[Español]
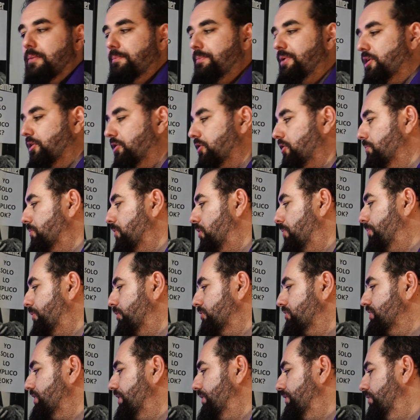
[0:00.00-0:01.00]
pero como
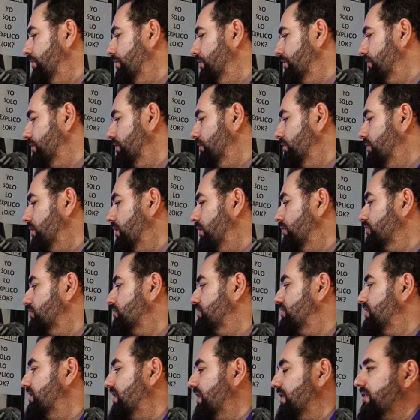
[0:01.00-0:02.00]
poseedor de un
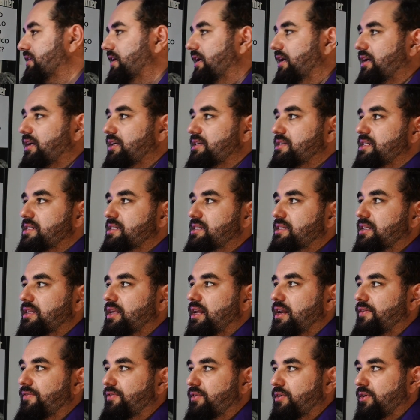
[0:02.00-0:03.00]
Note 7, que es este
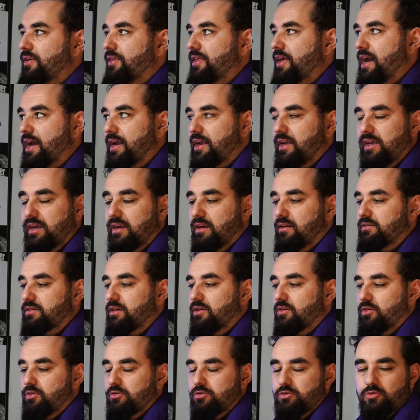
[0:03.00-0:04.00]
teléfono de aquí, que lo
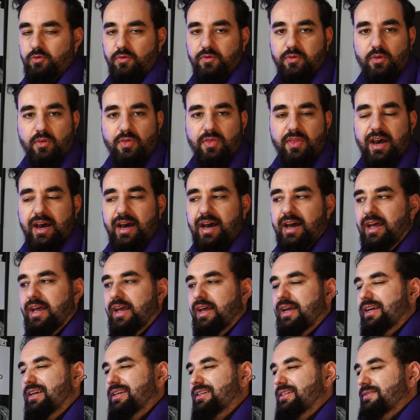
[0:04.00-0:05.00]
tengo con su funda,
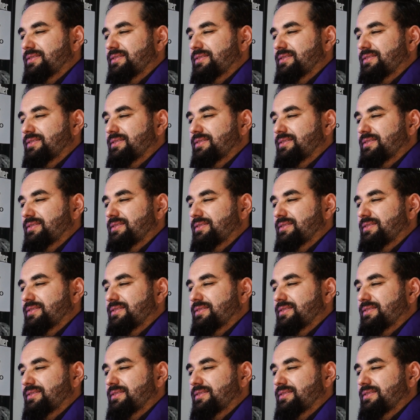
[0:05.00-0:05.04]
